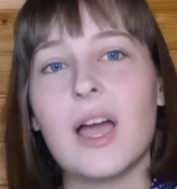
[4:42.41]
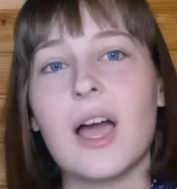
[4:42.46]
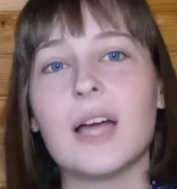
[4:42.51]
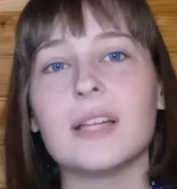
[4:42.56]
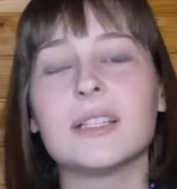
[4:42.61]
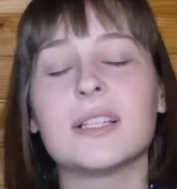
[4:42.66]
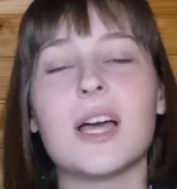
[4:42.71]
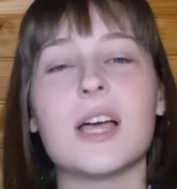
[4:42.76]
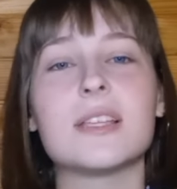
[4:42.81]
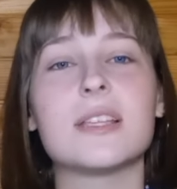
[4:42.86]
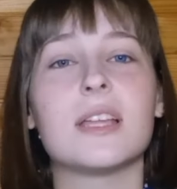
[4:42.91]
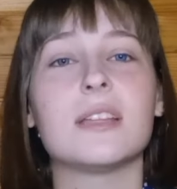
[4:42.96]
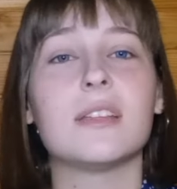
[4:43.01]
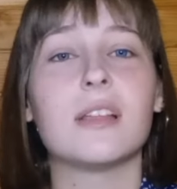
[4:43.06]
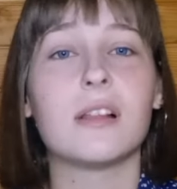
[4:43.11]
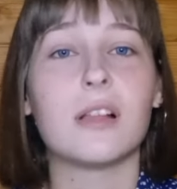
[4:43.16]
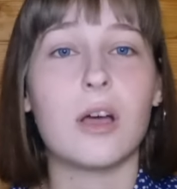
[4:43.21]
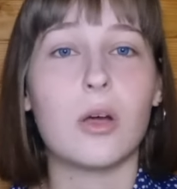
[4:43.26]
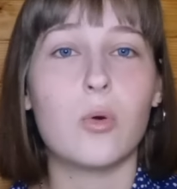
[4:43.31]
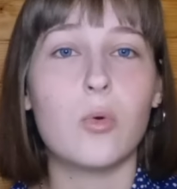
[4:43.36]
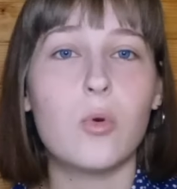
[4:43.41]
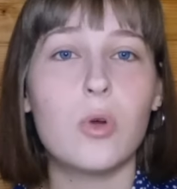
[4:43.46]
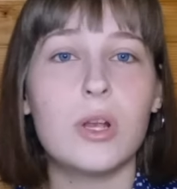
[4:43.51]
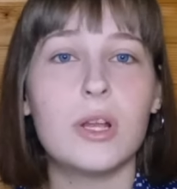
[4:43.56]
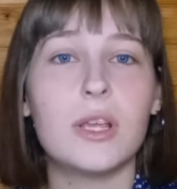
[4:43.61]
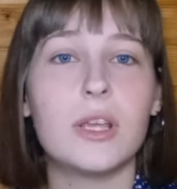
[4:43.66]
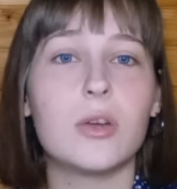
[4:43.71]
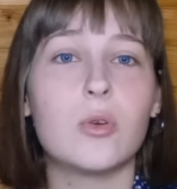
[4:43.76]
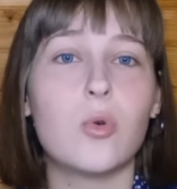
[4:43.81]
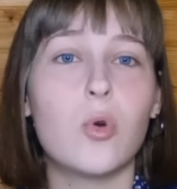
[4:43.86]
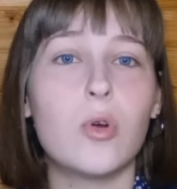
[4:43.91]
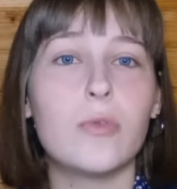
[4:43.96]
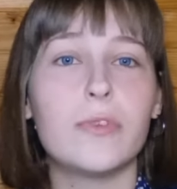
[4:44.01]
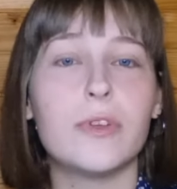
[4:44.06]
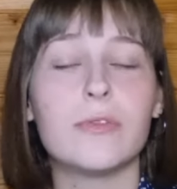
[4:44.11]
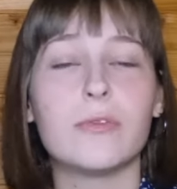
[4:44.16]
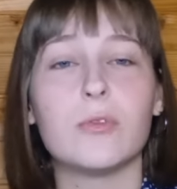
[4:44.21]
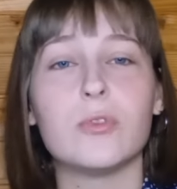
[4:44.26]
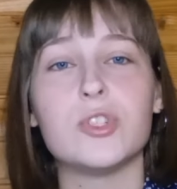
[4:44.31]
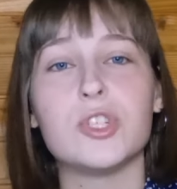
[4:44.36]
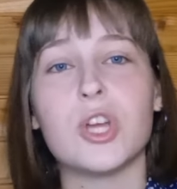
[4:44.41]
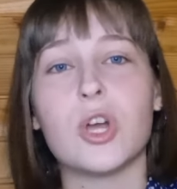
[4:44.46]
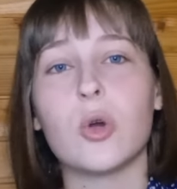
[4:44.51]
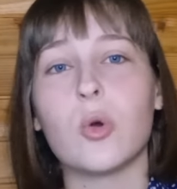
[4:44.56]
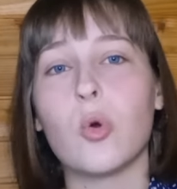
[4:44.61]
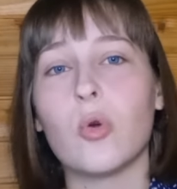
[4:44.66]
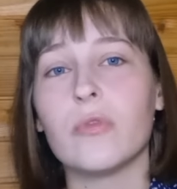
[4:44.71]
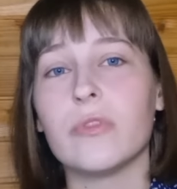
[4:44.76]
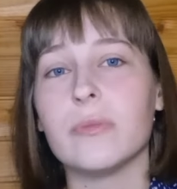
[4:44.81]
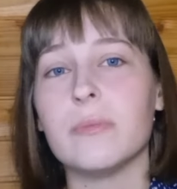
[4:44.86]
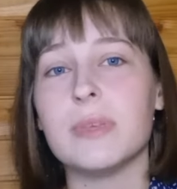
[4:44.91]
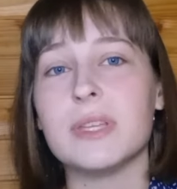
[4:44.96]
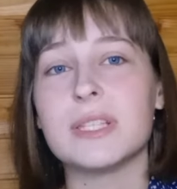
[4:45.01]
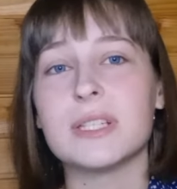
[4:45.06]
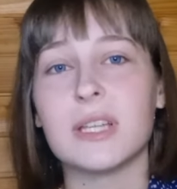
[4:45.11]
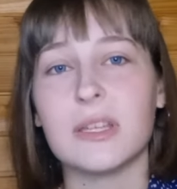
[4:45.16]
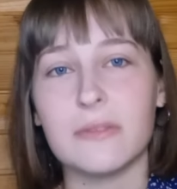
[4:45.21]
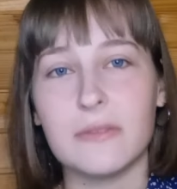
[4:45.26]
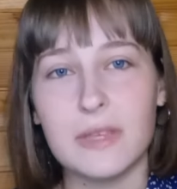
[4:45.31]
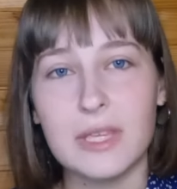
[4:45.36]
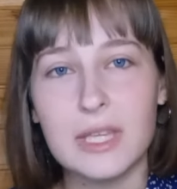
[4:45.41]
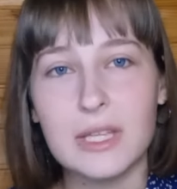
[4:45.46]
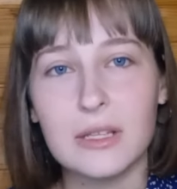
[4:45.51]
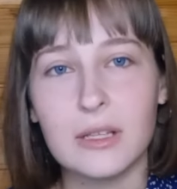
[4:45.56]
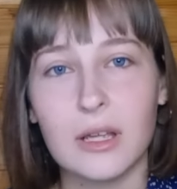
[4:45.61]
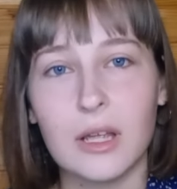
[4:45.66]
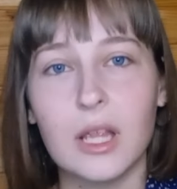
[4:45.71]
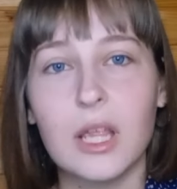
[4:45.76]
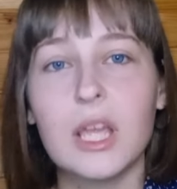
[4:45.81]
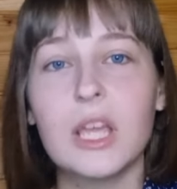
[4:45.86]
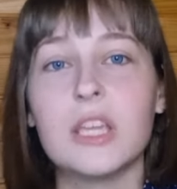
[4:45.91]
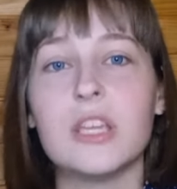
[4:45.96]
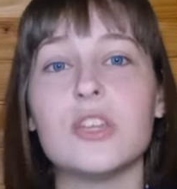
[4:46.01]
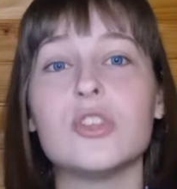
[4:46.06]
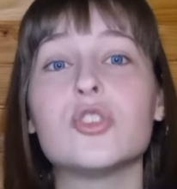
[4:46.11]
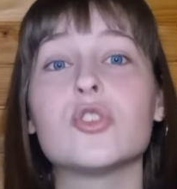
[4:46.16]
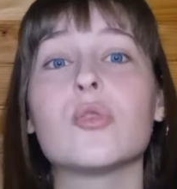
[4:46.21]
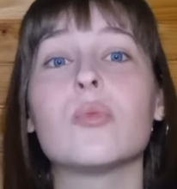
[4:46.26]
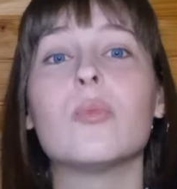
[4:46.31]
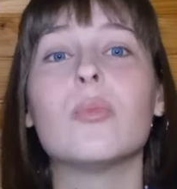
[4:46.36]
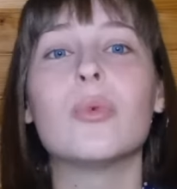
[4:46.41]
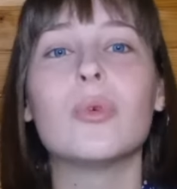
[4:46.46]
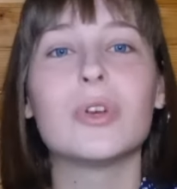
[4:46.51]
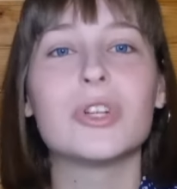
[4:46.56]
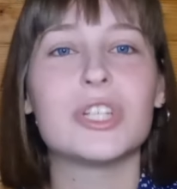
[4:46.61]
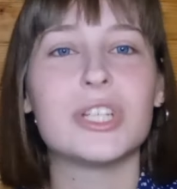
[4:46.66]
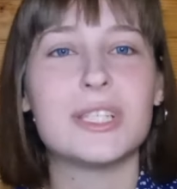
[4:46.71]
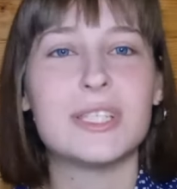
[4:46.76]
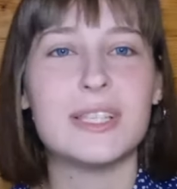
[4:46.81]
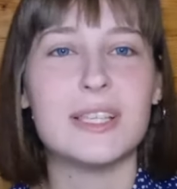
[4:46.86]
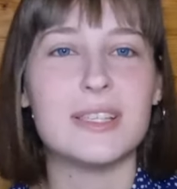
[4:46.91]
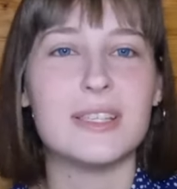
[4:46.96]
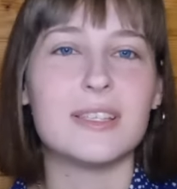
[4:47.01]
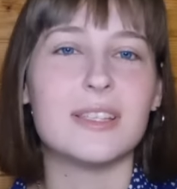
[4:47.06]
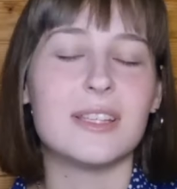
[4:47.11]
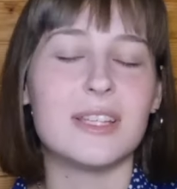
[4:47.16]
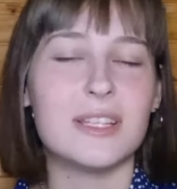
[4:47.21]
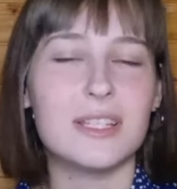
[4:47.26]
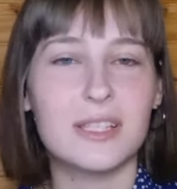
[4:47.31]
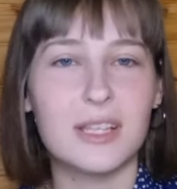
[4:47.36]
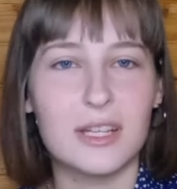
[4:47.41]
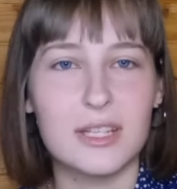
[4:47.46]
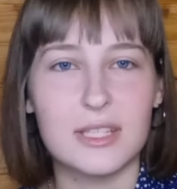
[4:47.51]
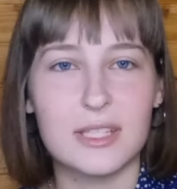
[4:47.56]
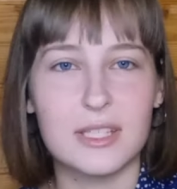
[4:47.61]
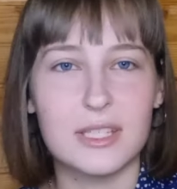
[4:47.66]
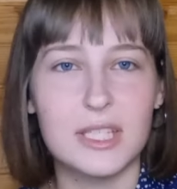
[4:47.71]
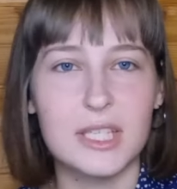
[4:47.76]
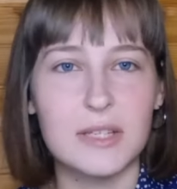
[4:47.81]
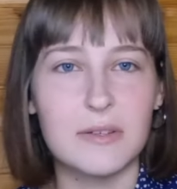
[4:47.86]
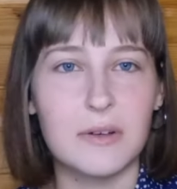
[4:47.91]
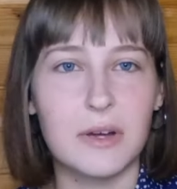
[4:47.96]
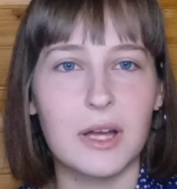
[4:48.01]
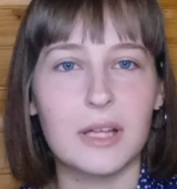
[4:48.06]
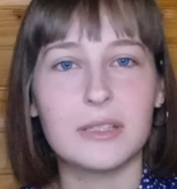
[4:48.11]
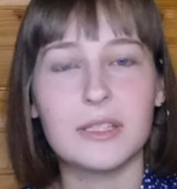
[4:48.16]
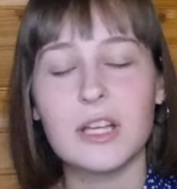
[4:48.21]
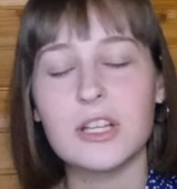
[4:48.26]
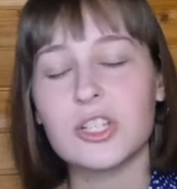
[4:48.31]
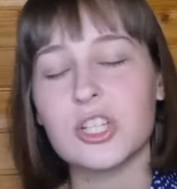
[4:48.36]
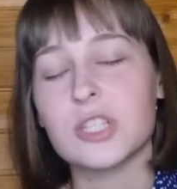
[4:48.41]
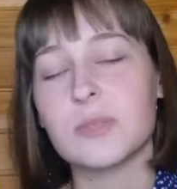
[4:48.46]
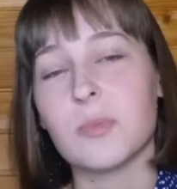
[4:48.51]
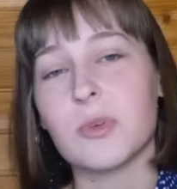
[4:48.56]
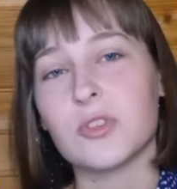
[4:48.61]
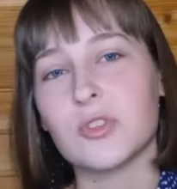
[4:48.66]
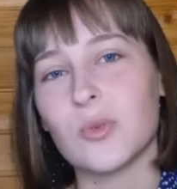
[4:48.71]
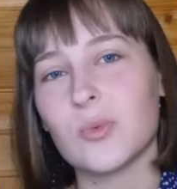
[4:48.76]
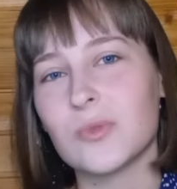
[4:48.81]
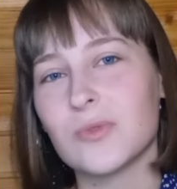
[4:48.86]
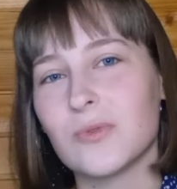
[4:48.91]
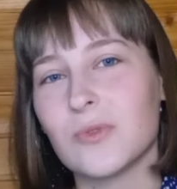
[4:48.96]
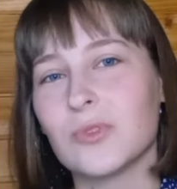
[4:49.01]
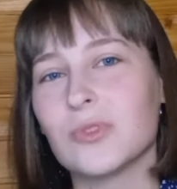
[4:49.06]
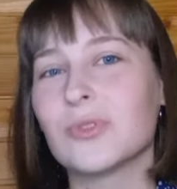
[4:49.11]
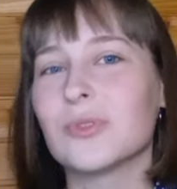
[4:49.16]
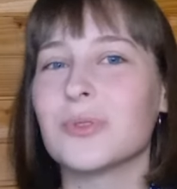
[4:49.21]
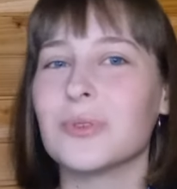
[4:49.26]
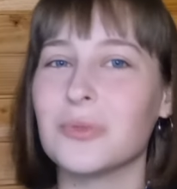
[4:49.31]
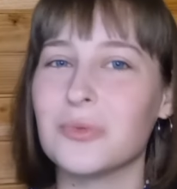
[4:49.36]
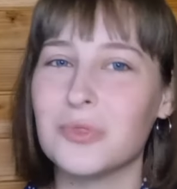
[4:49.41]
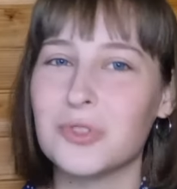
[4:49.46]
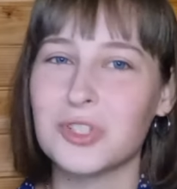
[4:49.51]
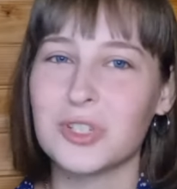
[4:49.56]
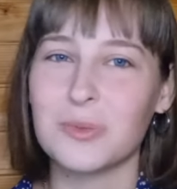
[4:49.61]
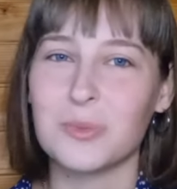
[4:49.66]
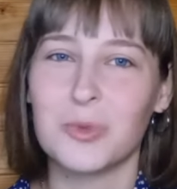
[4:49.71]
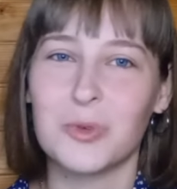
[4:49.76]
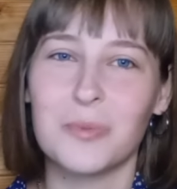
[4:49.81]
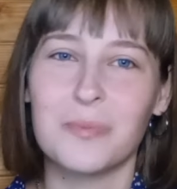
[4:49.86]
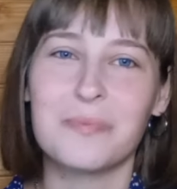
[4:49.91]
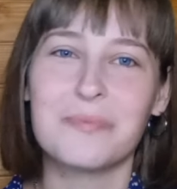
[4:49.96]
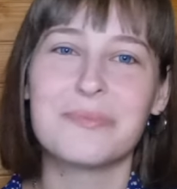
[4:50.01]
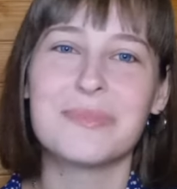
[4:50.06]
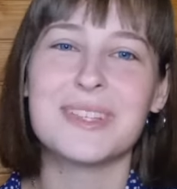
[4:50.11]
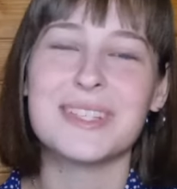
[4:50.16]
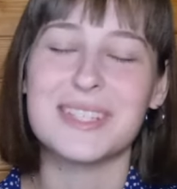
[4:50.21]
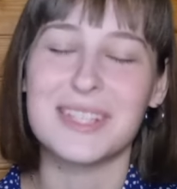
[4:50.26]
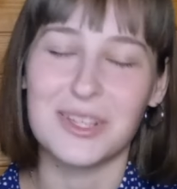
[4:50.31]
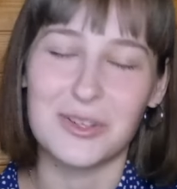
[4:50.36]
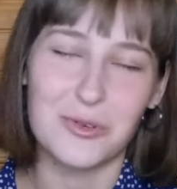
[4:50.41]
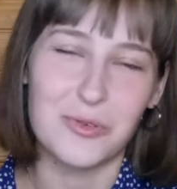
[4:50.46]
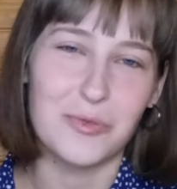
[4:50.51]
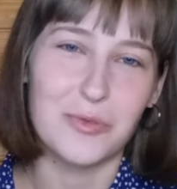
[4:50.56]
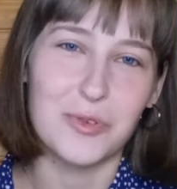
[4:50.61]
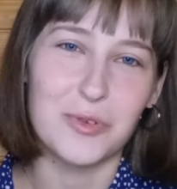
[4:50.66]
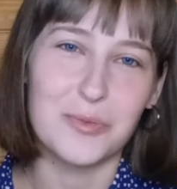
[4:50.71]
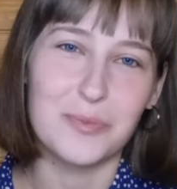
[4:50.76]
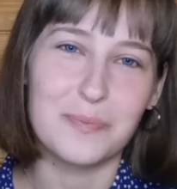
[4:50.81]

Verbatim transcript: Отказ от алкоголя и кофе, включая кофе без кофеина, еще больше снизит риск рецидива, а также способствует лучшему здоровью.